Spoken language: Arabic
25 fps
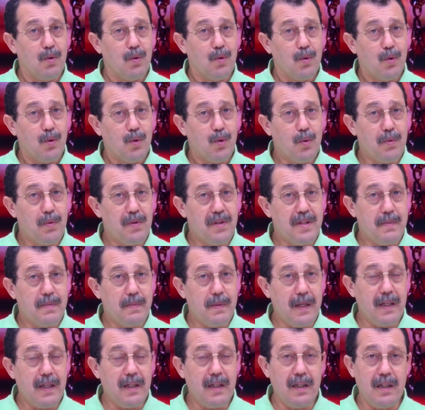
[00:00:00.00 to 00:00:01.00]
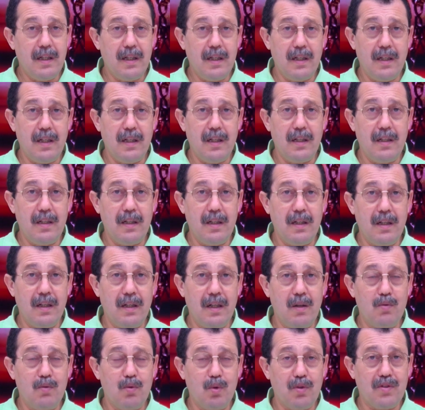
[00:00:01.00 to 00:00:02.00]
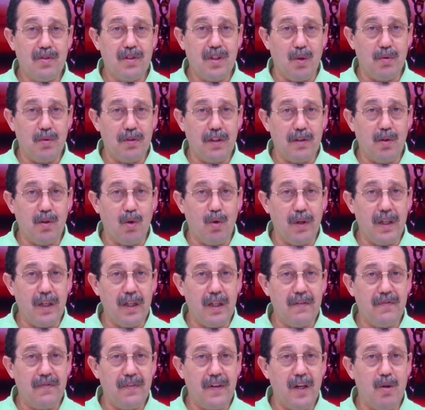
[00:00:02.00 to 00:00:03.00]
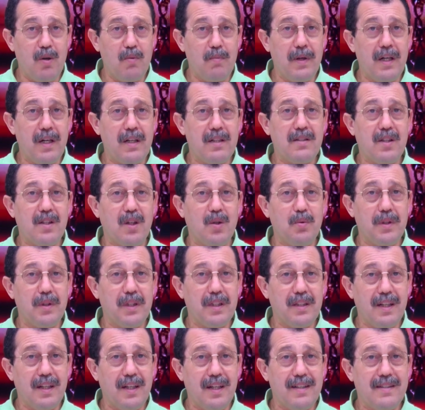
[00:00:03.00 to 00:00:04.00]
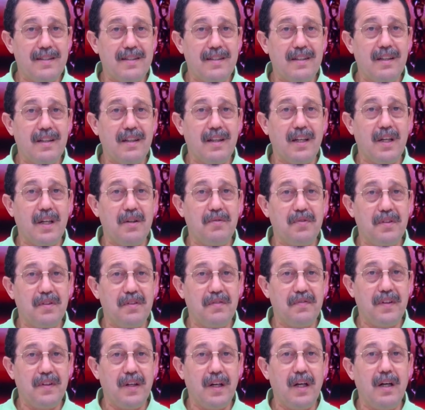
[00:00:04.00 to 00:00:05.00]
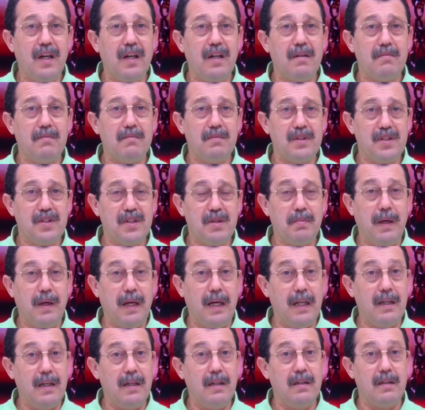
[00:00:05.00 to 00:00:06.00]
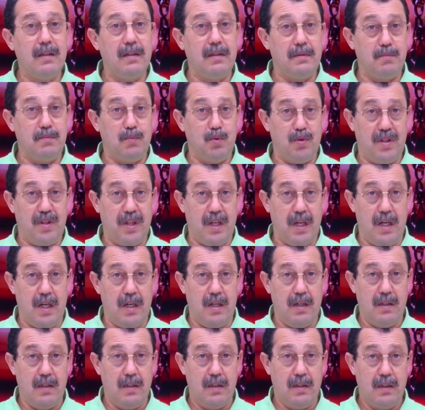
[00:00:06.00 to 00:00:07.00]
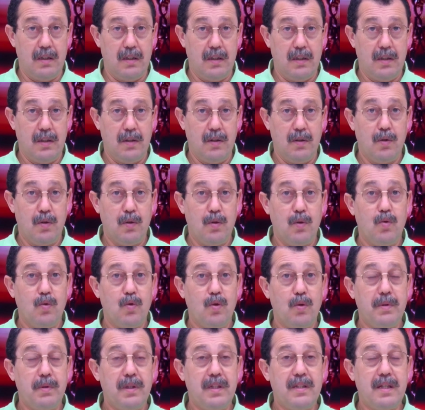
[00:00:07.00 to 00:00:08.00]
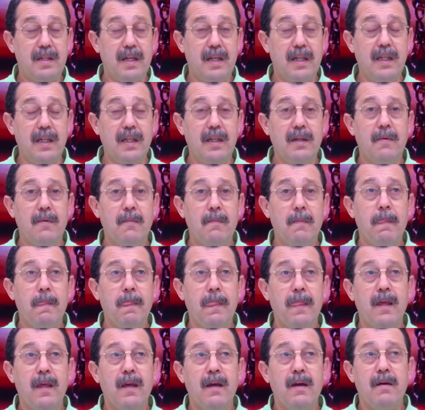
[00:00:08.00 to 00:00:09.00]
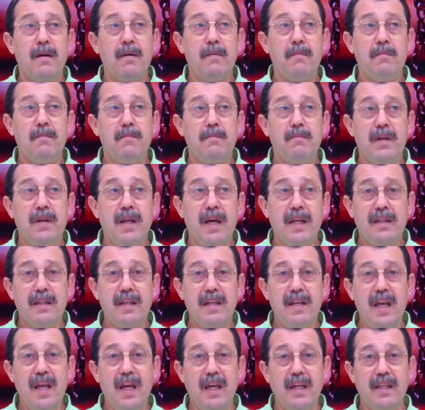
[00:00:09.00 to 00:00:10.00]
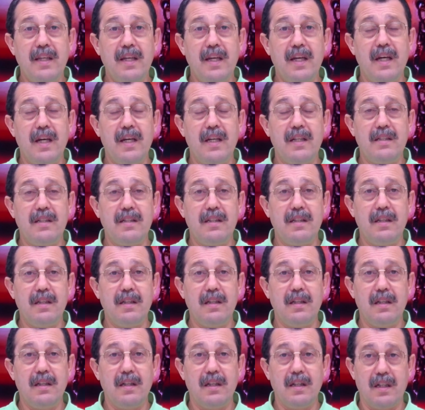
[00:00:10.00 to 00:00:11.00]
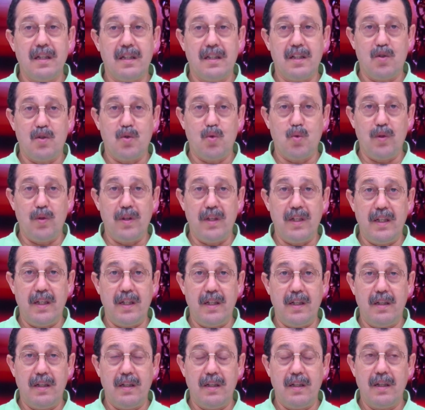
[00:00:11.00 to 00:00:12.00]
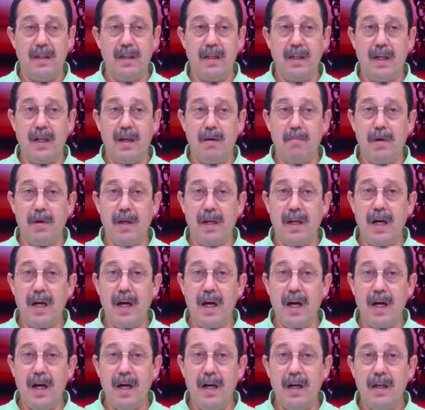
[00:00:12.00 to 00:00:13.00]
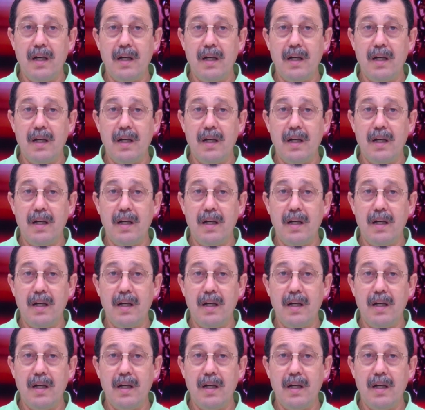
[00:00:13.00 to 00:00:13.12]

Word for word: وبالنسبه لذوك التعويضات الاخرين فهما تعويضات خفيفه ماشي بحال المتعه وبالتالي من هذه الناحيه هذه كتولي المراه